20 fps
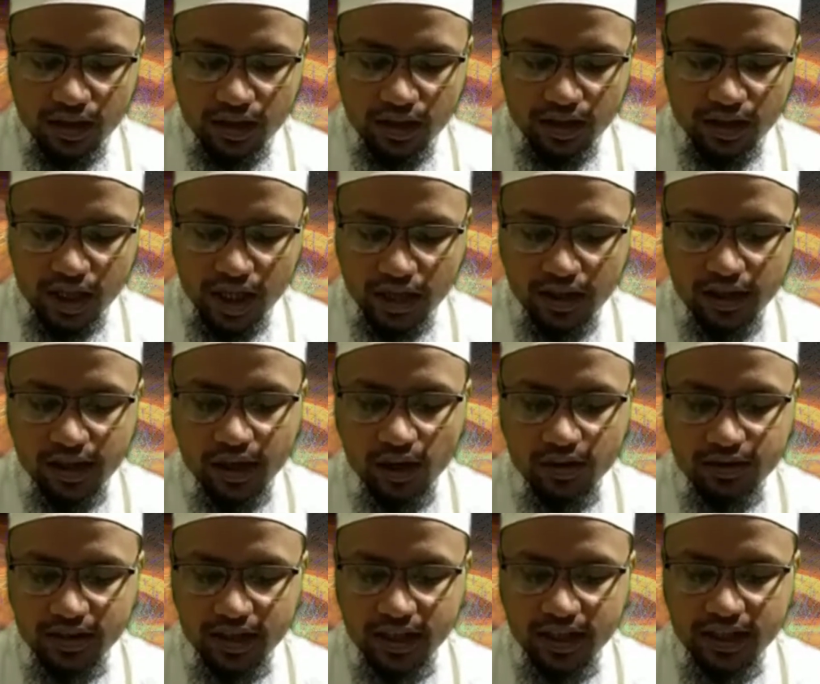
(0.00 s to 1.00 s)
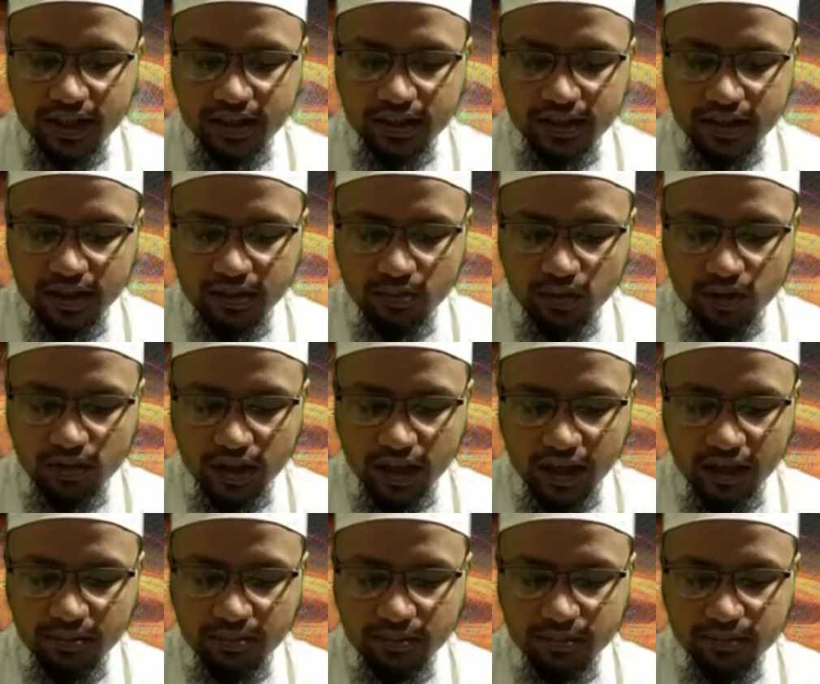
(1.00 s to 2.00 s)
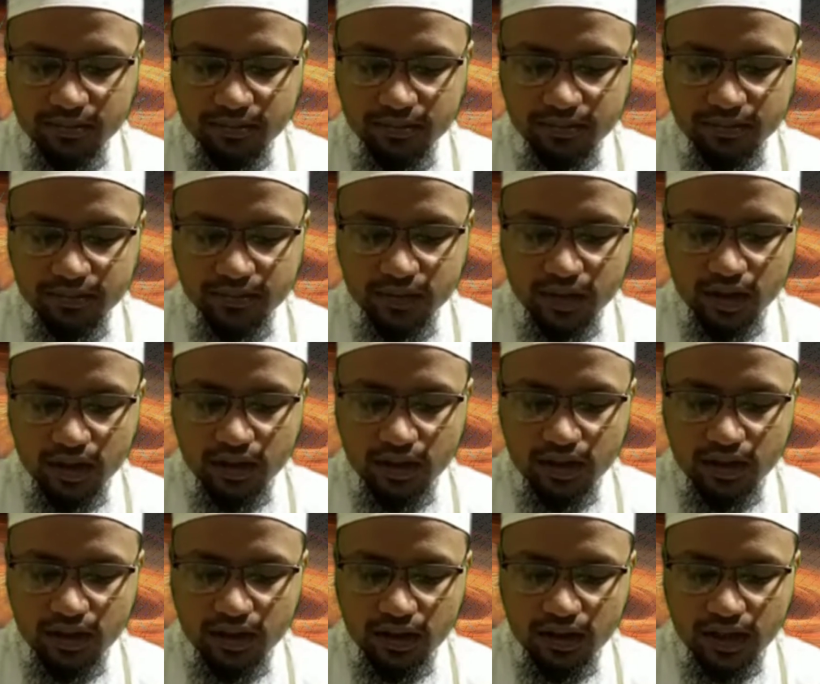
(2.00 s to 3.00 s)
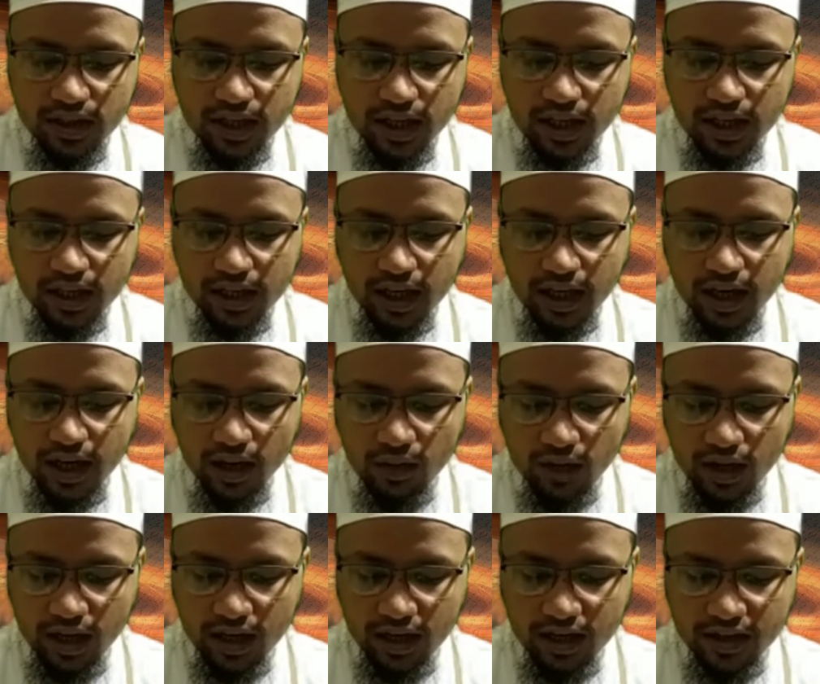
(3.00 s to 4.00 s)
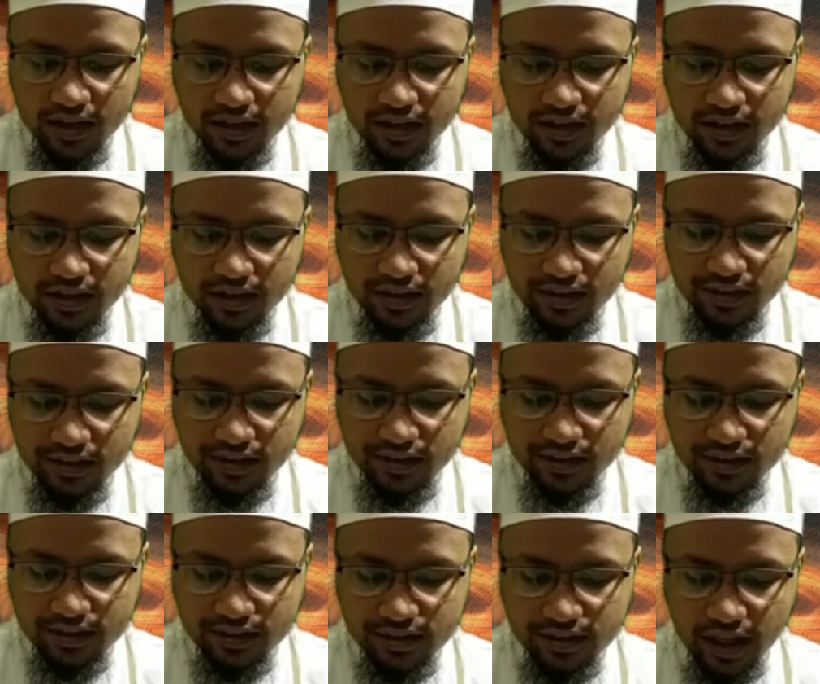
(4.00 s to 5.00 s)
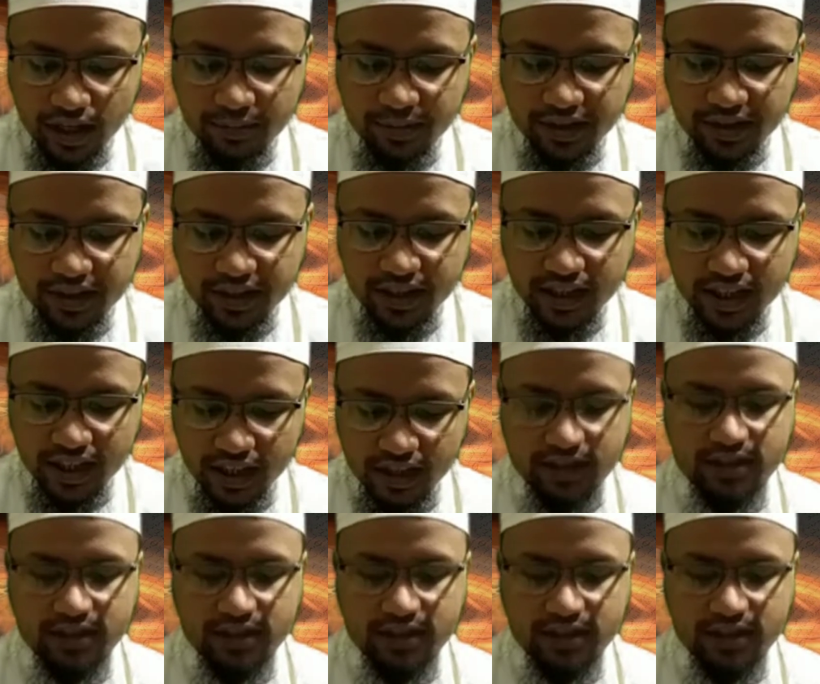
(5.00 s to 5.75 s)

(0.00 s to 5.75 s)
শাকিল কাউসার লিখেছেন মোহতারাম কাকড়া খাওয়া যাবে কি না